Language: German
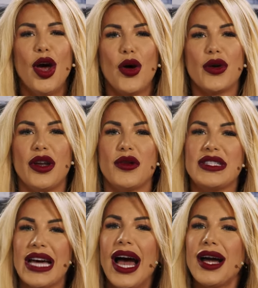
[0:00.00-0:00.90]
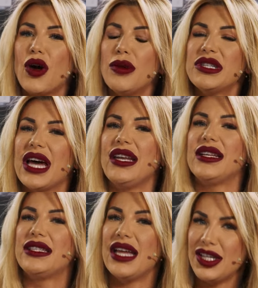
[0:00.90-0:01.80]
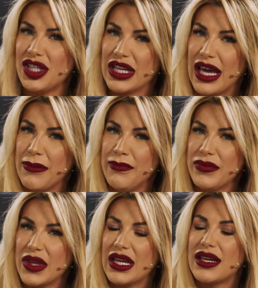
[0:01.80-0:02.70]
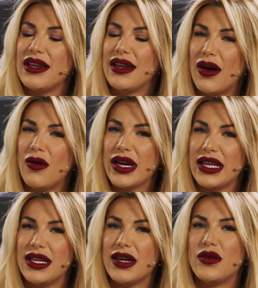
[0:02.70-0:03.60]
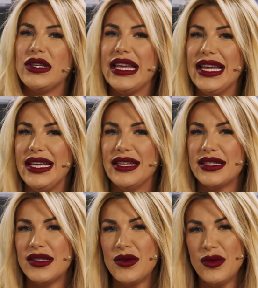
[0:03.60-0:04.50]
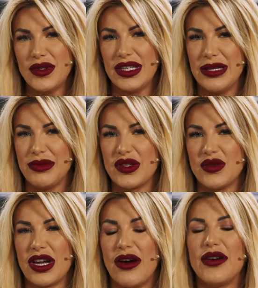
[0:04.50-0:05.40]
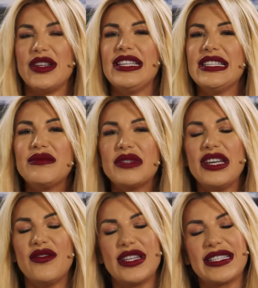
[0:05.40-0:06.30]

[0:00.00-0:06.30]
Und genau da kommt eine Dashcam genau richtig und Ihnen zugute, liebe Zuschauer. Und in diesem Sinne würde